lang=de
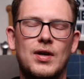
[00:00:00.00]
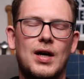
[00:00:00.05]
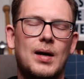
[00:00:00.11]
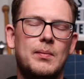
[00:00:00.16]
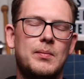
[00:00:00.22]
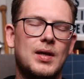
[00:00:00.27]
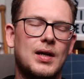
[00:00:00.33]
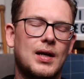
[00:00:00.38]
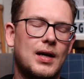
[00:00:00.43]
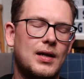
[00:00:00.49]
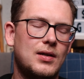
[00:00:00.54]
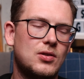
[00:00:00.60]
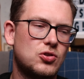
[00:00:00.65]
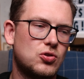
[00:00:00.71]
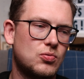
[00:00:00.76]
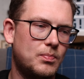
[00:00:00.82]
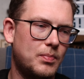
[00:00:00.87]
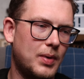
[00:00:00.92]
wir haben ja keinen
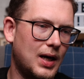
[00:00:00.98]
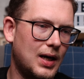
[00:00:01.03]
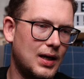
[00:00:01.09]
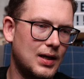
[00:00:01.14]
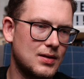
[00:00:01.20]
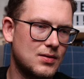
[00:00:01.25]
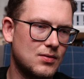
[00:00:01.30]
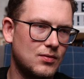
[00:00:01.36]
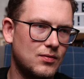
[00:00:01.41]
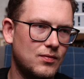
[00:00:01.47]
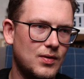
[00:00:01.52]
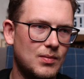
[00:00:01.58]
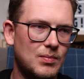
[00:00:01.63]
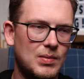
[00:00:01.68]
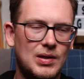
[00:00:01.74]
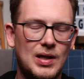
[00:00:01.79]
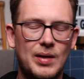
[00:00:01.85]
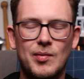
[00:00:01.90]
Spaß und wir
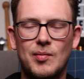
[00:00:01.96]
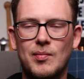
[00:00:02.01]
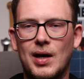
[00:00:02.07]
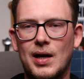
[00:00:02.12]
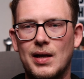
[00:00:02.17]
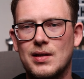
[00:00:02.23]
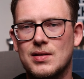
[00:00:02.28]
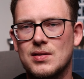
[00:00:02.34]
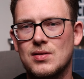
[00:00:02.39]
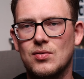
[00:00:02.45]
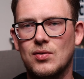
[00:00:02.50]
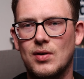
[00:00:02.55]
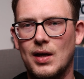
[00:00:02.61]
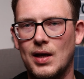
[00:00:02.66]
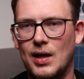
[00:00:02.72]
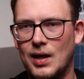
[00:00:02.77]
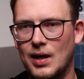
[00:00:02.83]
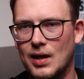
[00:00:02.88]
nehmen immer alles so
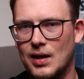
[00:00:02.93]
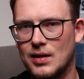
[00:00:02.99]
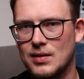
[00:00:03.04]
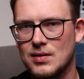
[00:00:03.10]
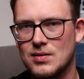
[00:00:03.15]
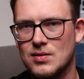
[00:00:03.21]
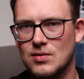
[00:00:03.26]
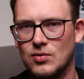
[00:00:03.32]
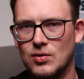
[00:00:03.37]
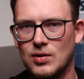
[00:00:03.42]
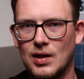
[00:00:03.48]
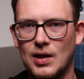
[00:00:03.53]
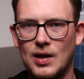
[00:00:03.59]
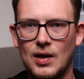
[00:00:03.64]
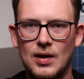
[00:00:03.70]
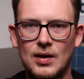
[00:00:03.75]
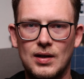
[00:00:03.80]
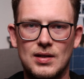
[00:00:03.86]
ernst und
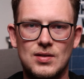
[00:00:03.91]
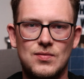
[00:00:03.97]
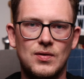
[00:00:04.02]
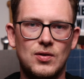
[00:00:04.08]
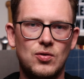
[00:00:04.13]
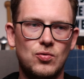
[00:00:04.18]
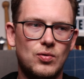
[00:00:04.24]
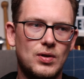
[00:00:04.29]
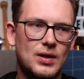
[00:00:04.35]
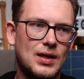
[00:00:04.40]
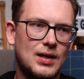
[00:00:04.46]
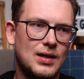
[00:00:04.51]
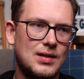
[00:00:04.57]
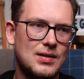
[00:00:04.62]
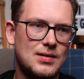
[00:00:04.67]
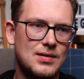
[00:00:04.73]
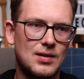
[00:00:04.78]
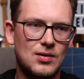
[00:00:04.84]
es wird nur
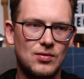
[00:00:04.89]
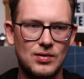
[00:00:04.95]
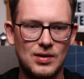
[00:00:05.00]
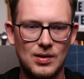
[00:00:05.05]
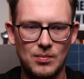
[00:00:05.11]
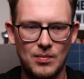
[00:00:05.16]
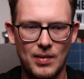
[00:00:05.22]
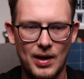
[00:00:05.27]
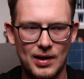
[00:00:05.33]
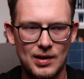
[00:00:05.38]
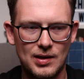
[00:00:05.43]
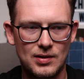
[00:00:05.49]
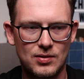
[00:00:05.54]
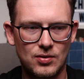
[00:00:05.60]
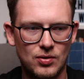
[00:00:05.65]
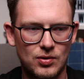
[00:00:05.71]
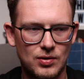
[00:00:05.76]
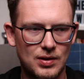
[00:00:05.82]
kritisiert und
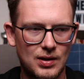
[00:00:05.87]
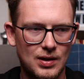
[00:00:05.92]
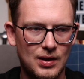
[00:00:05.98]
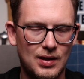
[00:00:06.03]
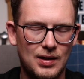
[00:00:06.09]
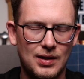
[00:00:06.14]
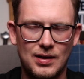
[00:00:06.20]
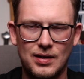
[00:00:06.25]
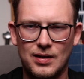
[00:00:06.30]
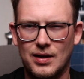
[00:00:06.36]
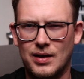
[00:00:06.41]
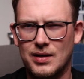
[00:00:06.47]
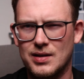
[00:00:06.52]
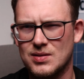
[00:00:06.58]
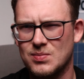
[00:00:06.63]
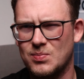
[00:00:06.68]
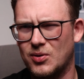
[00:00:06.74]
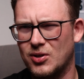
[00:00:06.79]
gemängelt und
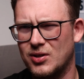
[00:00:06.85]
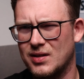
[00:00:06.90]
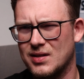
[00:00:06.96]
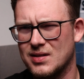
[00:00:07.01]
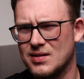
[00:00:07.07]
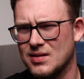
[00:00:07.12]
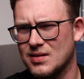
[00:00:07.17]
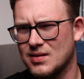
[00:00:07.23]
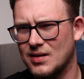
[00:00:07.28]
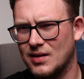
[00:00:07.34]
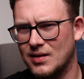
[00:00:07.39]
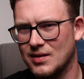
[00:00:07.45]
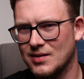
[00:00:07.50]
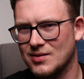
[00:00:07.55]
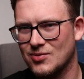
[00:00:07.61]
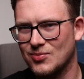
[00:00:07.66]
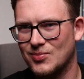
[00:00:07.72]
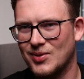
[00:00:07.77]
kleiner Spoiler, das ist gar
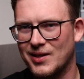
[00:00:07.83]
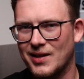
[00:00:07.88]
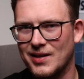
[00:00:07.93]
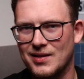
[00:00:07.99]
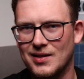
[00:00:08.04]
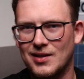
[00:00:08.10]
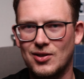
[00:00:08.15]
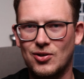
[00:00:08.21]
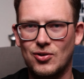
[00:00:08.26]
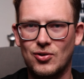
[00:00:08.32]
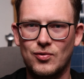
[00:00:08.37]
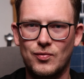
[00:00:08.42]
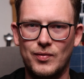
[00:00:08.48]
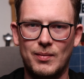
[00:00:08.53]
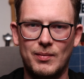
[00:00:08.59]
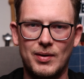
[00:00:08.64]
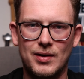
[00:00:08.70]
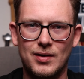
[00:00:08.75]
nicht so. Man hat auch,
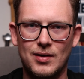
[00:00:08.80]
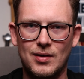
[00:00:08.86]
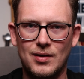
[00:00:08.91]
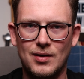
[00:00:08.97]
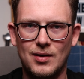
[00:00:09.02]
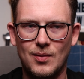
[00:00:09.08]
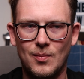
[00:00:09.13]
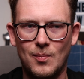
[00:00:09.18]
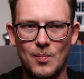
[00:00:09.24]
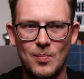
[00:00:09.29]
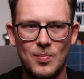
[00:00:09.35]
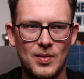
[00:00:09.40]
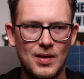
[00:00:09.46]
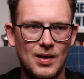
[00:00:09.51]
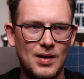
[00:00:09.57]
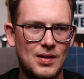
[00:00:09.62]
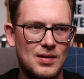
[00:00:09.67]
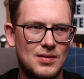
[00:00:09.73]
wenn man ähm,
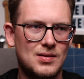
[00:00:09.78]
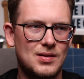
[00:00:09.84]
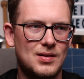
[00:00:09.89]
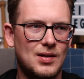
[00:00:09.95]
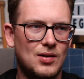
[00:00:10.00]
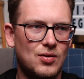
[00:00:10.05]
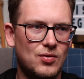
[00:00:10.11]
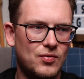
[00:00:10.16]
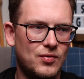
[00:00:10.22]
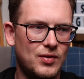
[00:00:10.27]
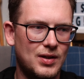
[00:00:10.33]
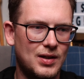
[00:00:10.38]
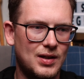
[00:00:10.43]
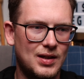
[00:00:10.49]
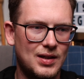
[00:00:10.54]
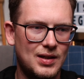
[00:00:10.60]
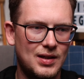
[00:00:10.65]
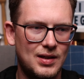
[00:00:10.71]
sich auf
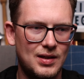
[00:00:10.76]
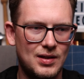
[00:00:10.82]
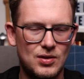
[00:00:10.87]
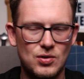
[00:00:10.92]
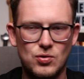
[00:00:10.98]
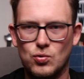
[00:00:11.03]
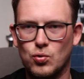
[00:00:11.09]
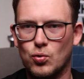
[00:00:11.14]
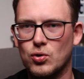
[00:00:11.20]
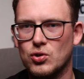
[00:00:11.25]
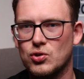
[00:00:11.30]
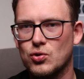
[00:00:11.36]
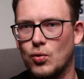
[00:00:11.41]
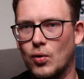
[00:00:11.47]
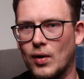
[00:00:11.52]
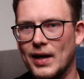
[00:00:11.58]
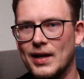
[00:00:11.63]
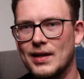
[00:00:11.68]
einer historisch
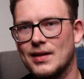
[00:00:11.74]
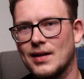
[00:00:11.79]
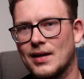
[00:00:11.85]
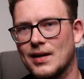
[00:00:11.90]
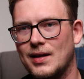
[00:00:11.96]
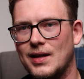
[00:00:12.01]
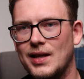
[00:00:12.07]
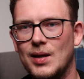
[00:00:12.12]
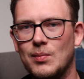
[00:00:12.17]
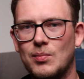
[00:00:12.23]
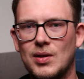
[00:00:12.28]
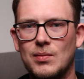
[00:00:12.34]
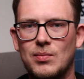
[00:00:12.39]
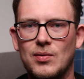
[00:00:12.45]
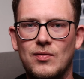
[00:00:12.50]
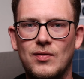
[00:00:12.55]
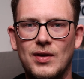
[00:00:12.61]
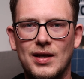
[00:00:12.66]
korrekteren Ebene
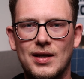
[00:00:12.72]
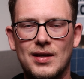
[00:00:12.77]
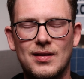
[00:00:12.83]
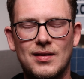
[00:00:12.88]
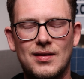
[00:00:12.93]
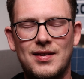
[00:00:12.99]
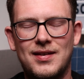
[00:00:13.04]
bewegt,